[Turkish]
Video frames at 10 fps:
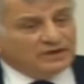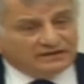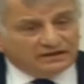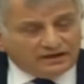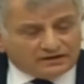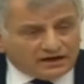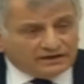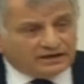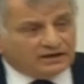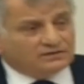
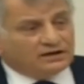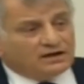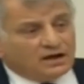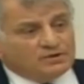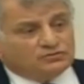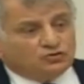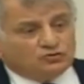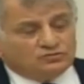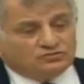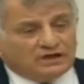BDDK'ya, rekabet
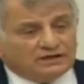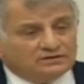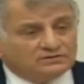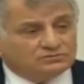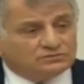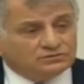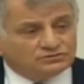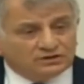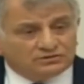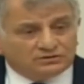kurumundan
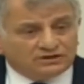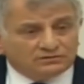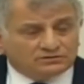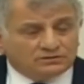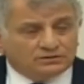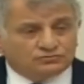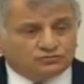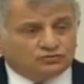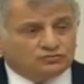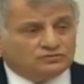işte
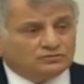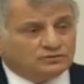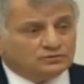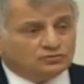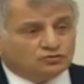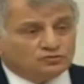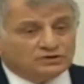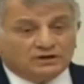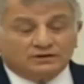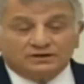tütün e,
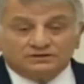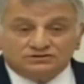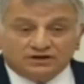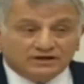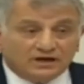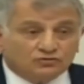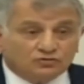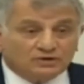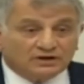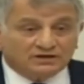kurumuna ya da şeker
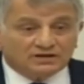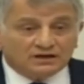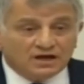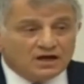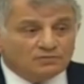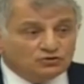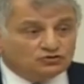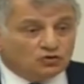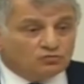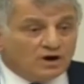kurumuna kadar
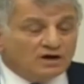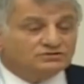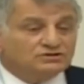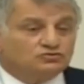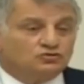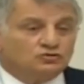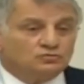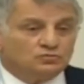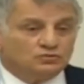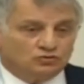birçok bağımsız
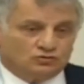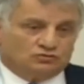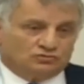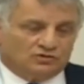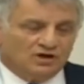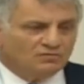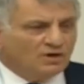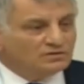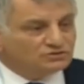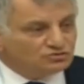kurum kuruldu.
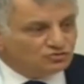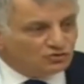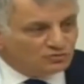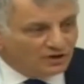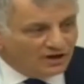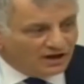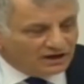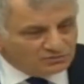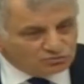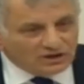Bağımsız diyorum.
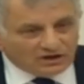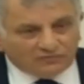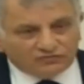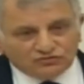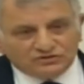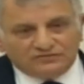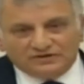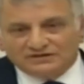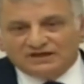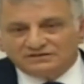Hani bu da lafı güzel.
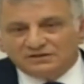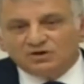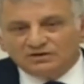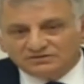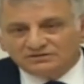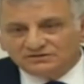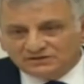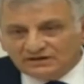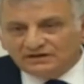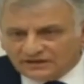Esasında bağımsız
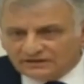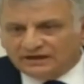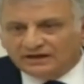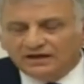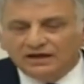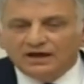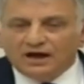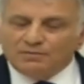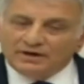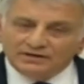değildi de
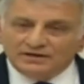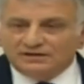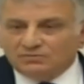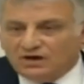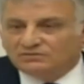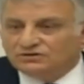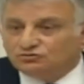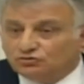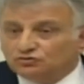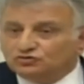ama yine de bağımsız
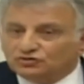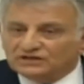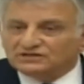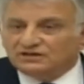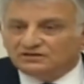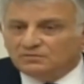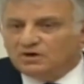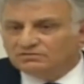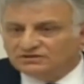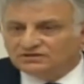diyorduk çünkü yasalarında
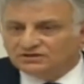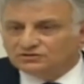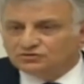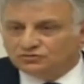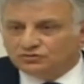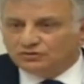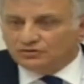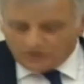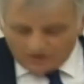bağımsızlık yazıyordu.